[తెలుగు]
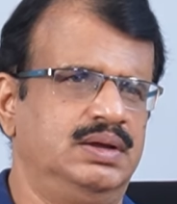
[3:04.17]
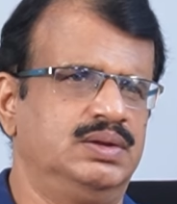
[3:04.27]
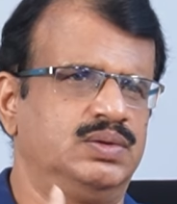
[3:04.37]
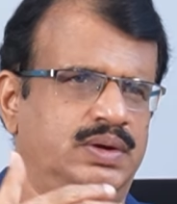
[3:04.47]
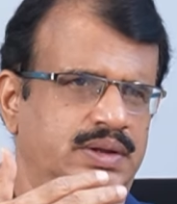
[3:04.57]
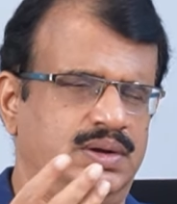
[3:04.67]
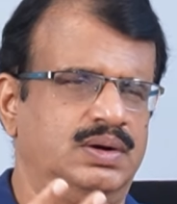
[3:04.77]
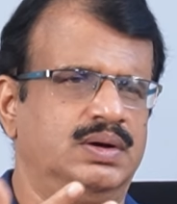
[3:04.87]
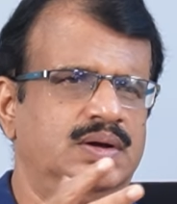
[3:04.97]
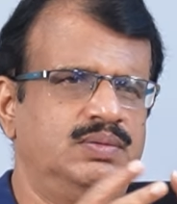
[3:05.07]
ఇదొక
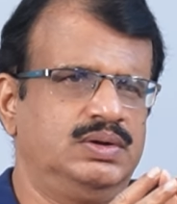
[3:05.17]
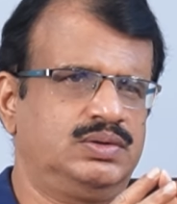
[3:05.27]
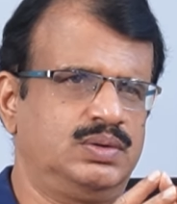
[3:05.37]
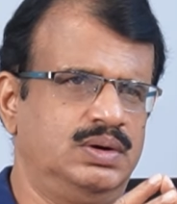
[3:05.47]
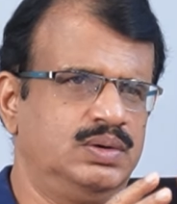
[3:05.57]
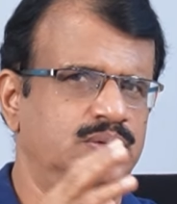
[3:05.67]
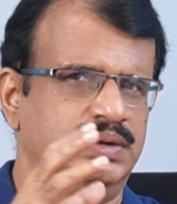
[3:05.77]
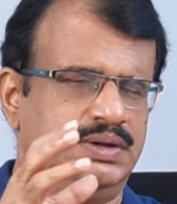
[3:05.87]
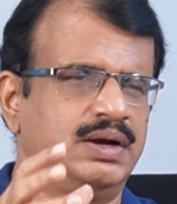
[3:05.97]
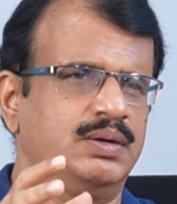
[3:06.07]
ఎత్తుగడ వేస్తున్నాడు
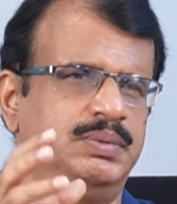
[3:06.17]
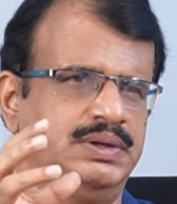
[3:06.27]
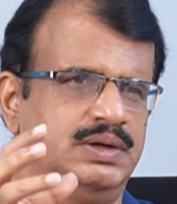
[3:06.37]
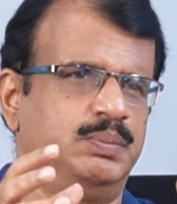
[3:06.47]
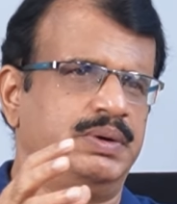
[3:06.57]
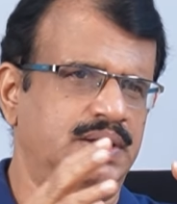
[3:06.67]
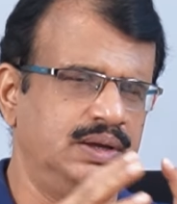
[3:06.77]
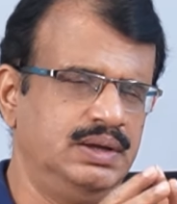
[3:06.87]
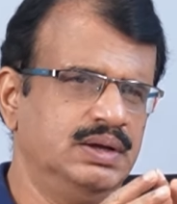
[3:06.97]
నిజానికి బీజేపీకి